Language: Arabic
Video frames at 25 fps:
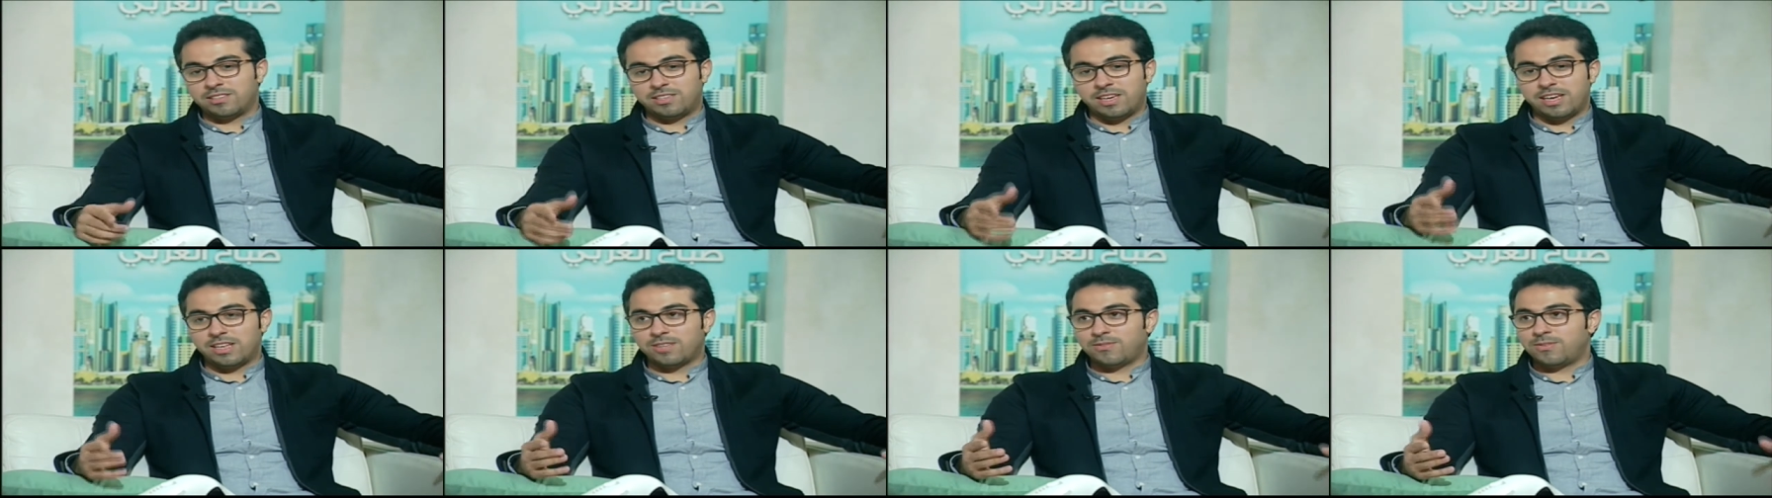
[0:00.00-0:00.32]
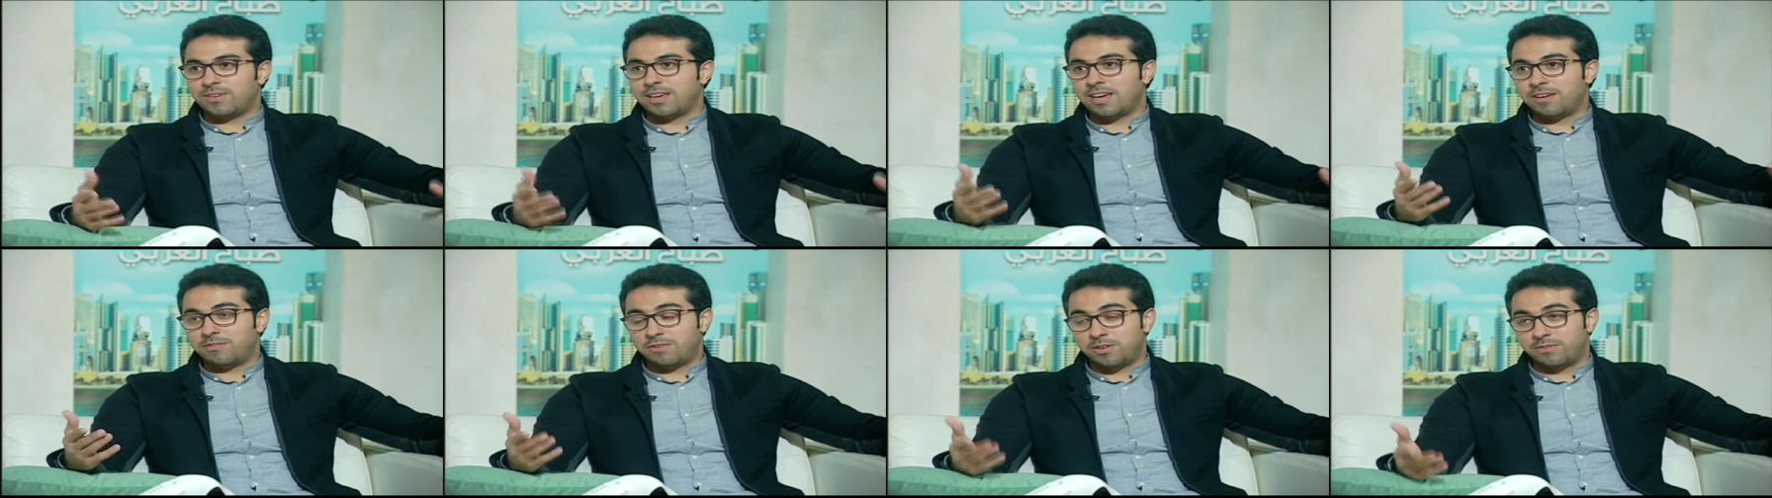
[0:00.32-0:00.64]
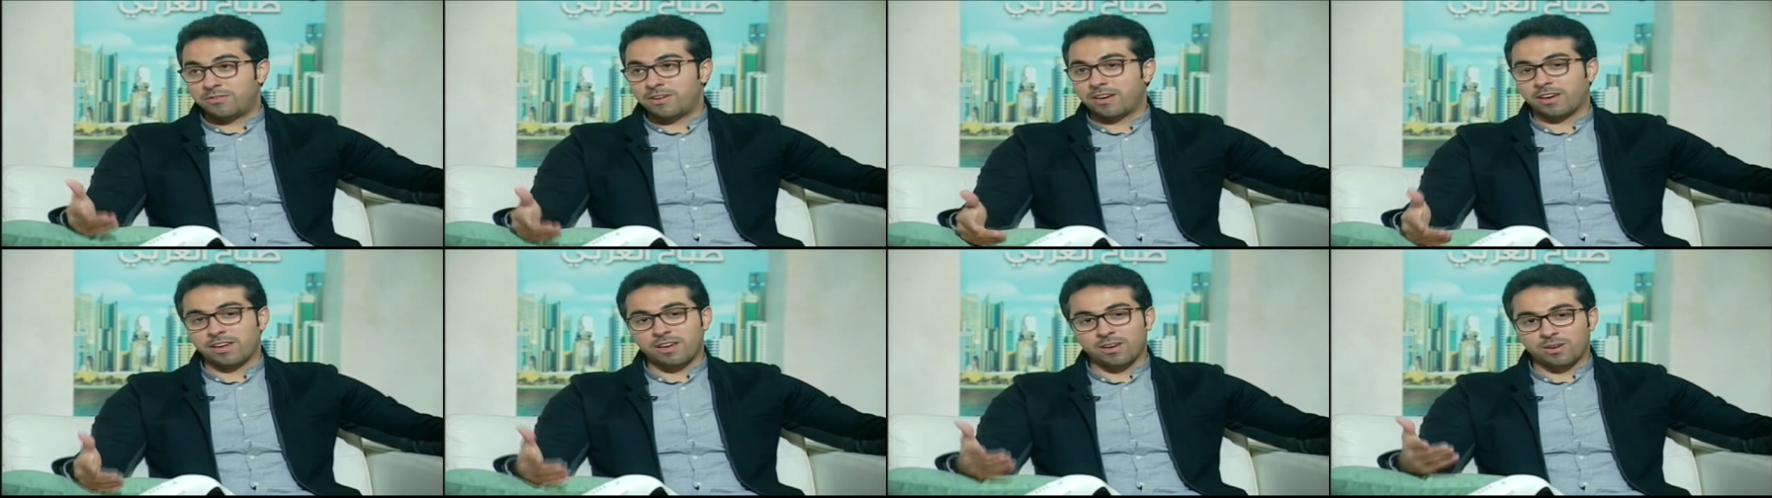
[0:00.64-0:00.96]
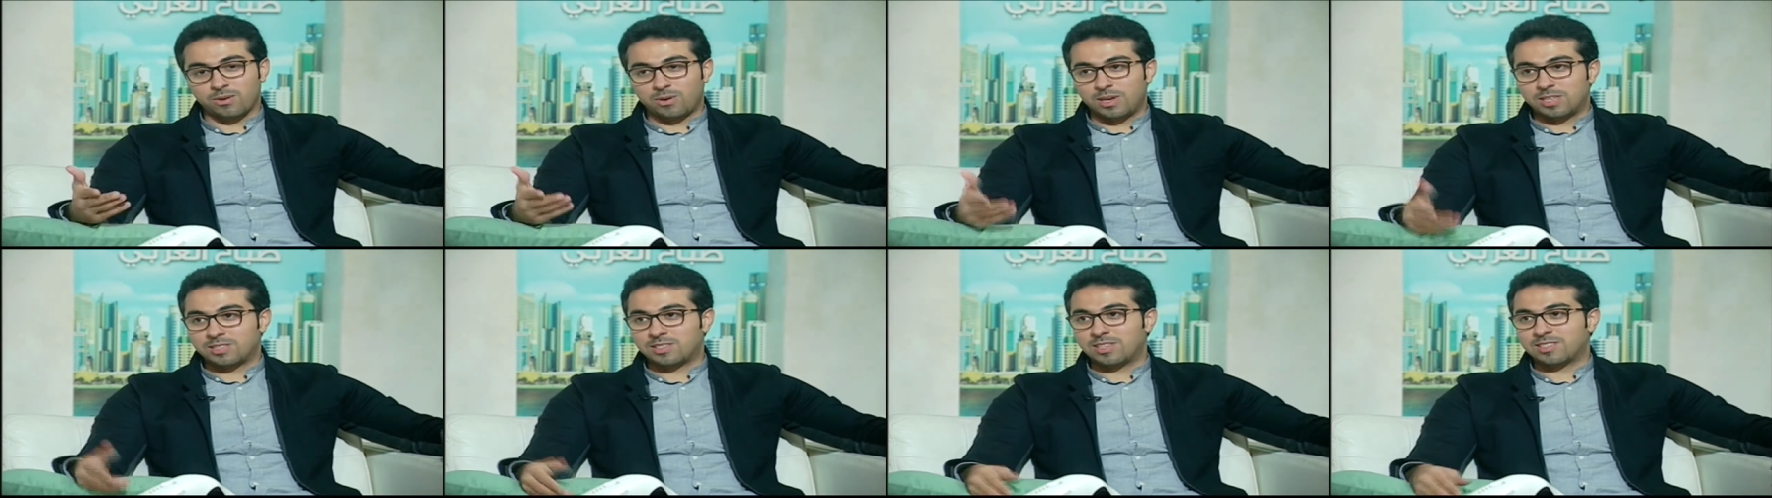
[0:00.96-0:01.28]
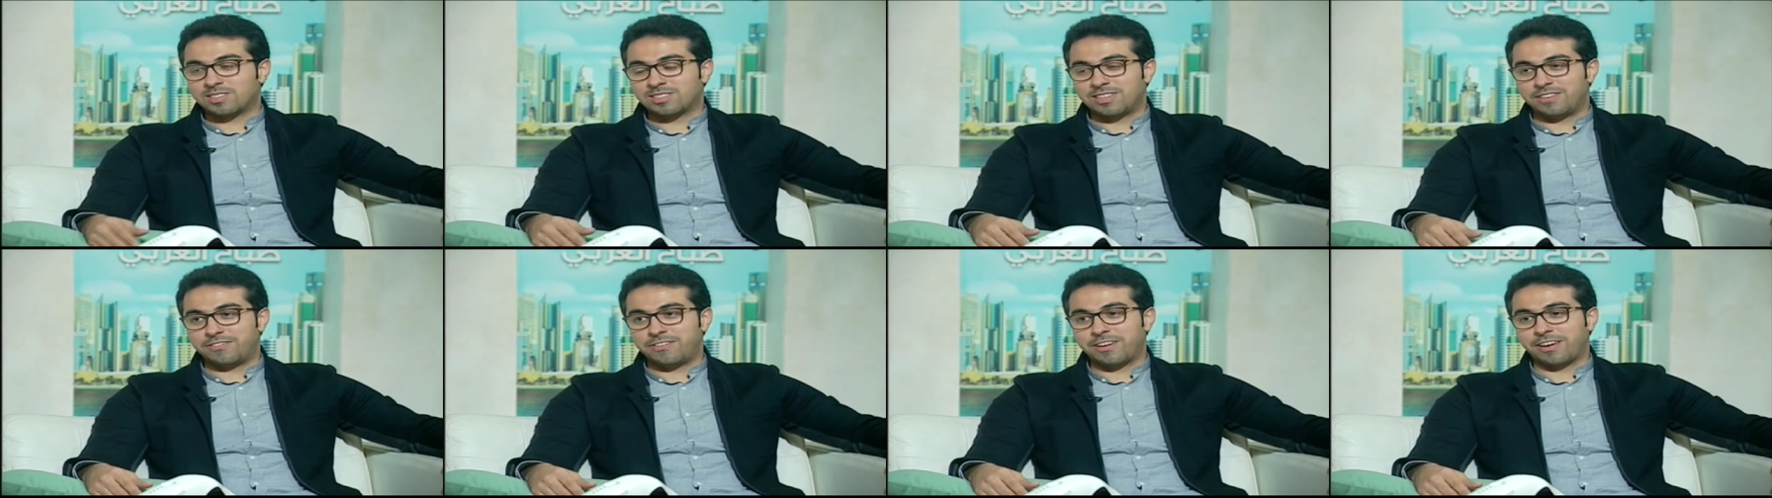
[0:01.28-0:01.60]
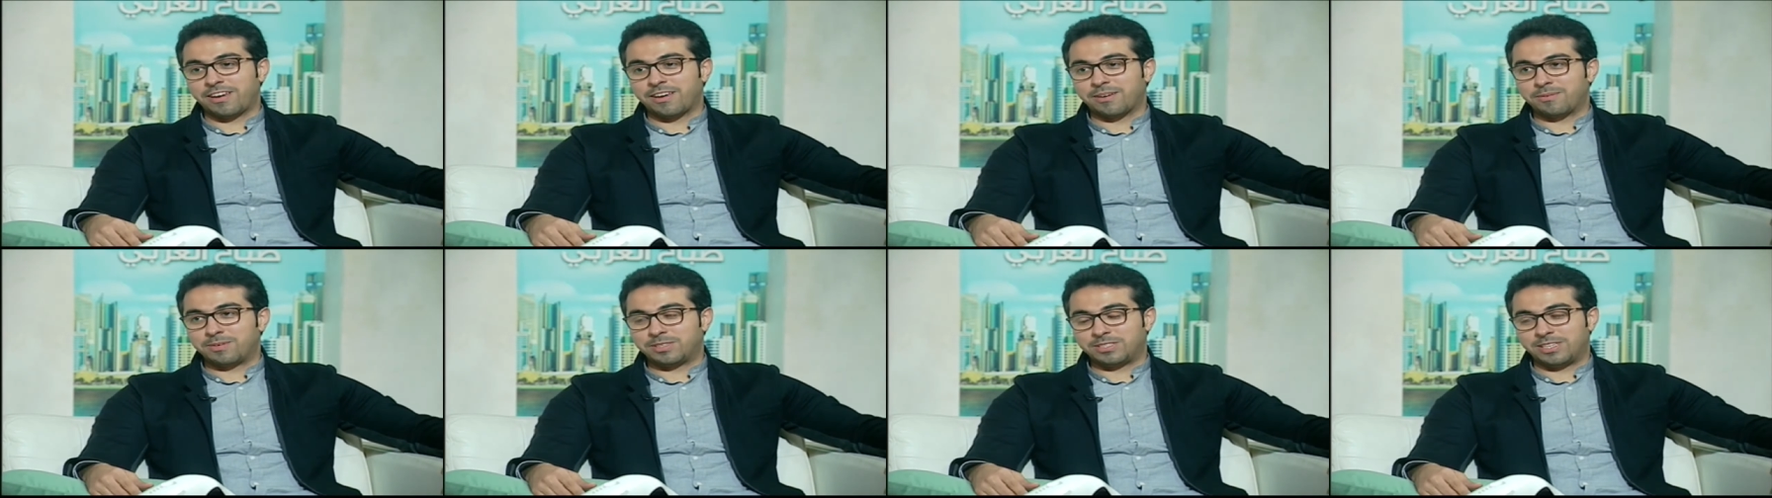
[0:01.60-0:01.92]
انتهيت فيها في فريق واسسنا
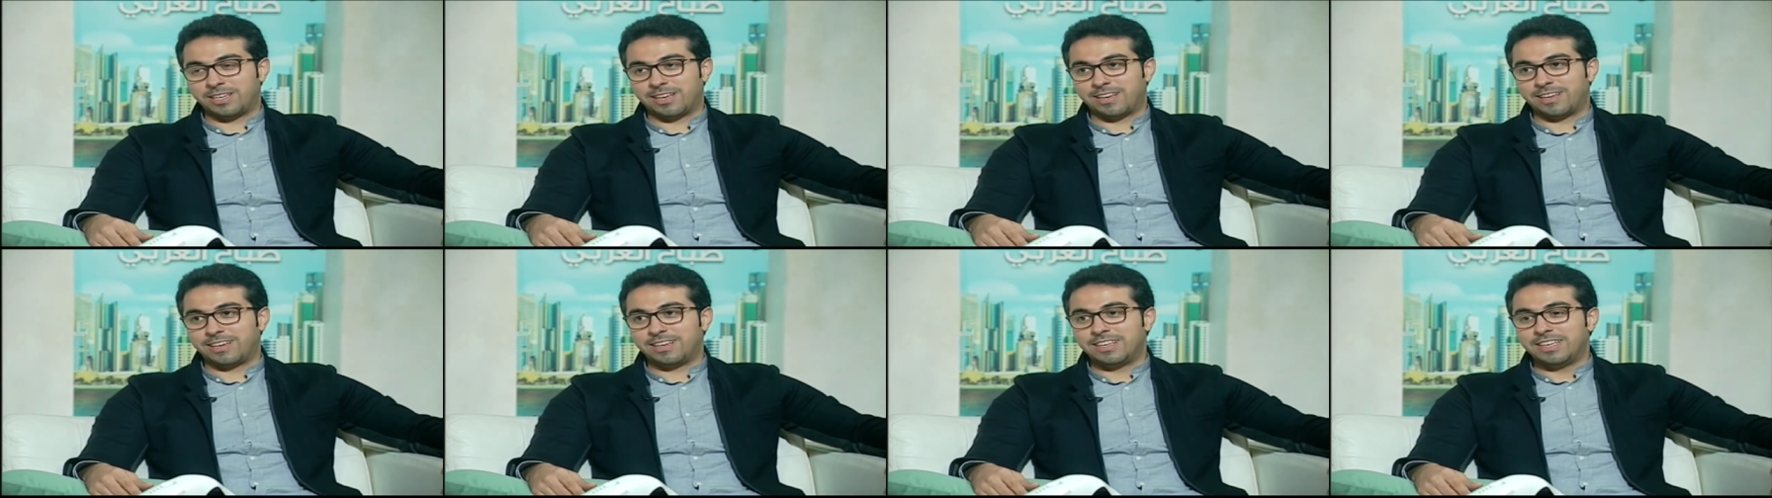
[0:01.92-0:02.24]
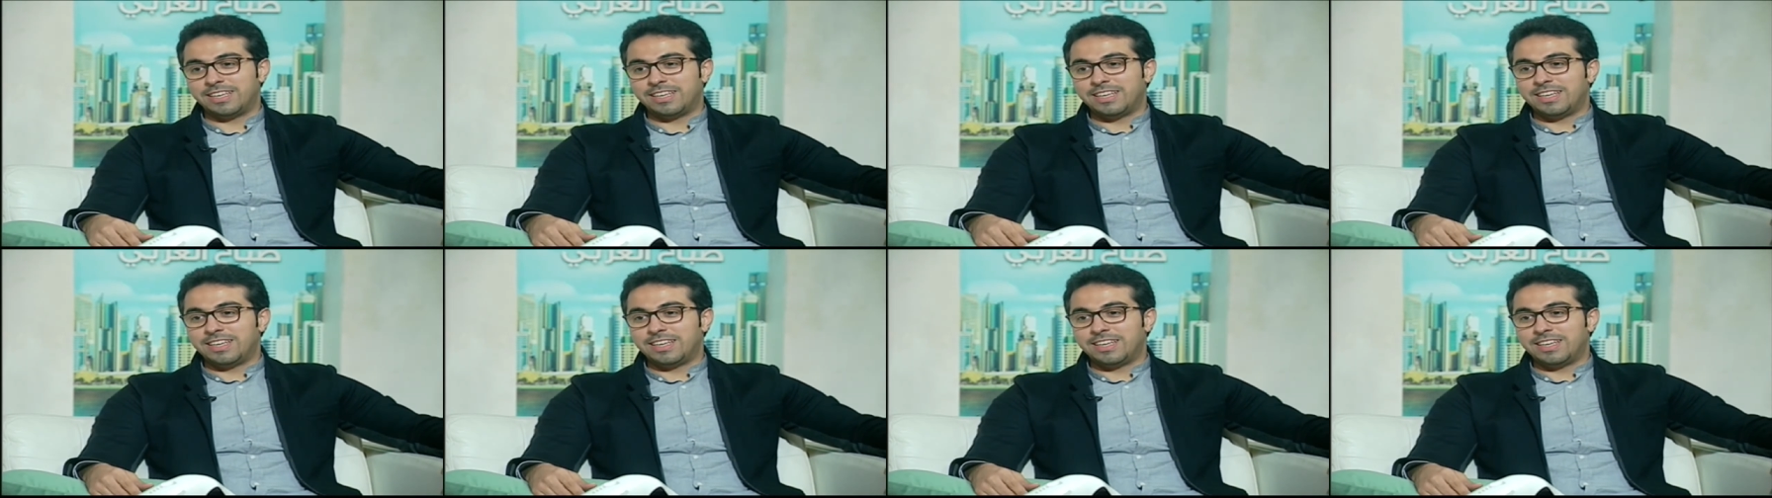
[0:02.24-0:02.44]
فريق ما شاء الله